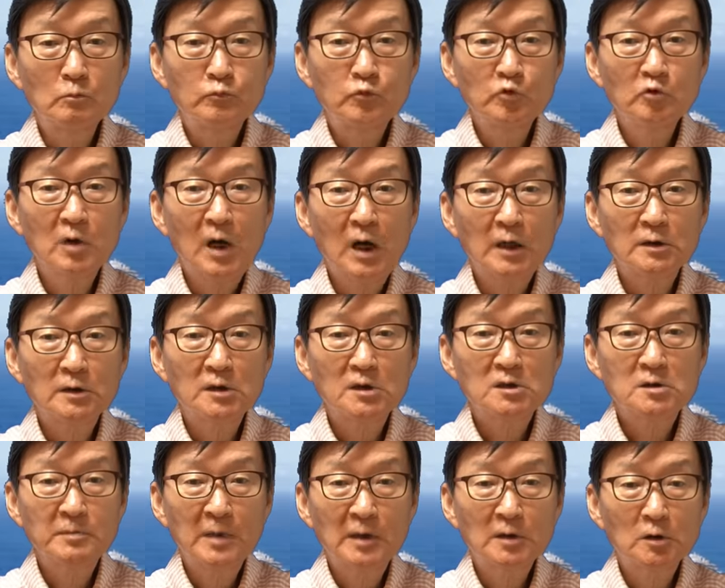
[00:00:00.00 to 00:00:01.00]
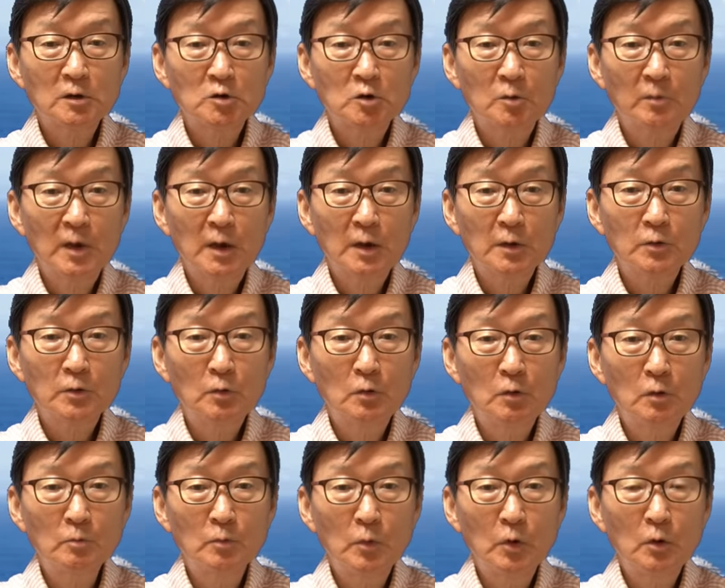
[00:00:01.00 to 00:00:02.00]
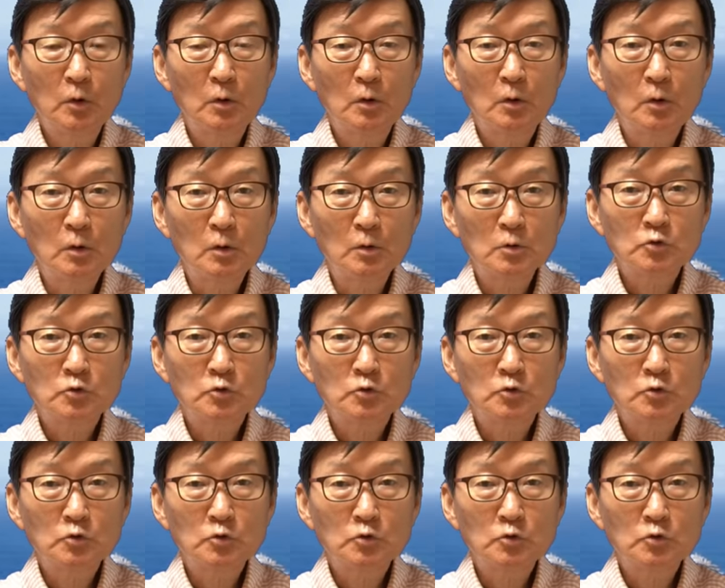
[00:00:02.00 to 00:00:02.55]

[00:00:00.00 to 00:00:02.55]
불과 한 20몇 년 전만 해도 뭐